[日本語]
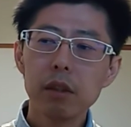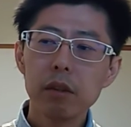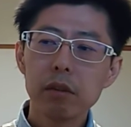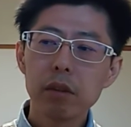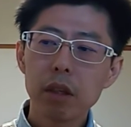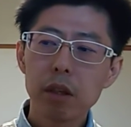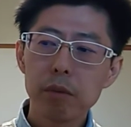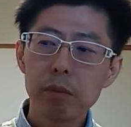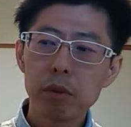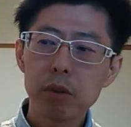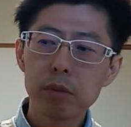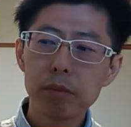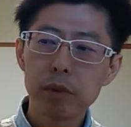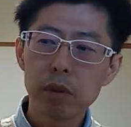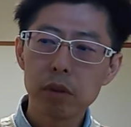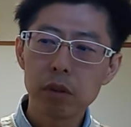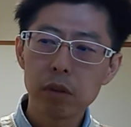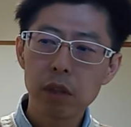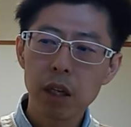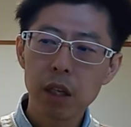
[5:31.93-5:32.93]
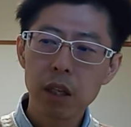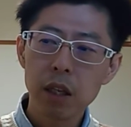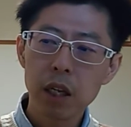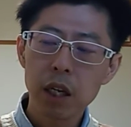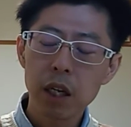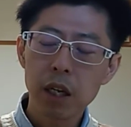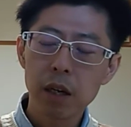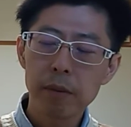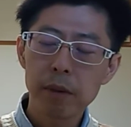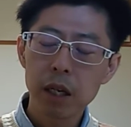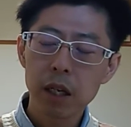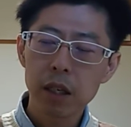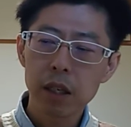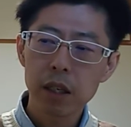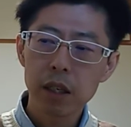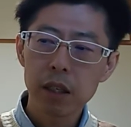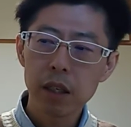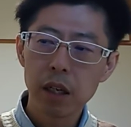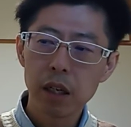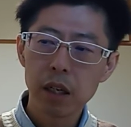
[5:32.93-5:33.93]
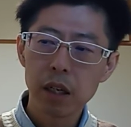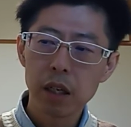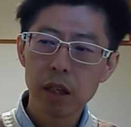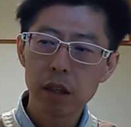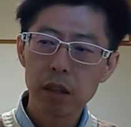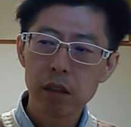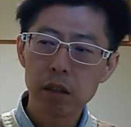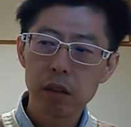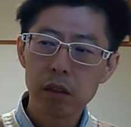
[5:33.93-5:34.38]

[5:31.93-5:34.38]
だから僕も何年か前から、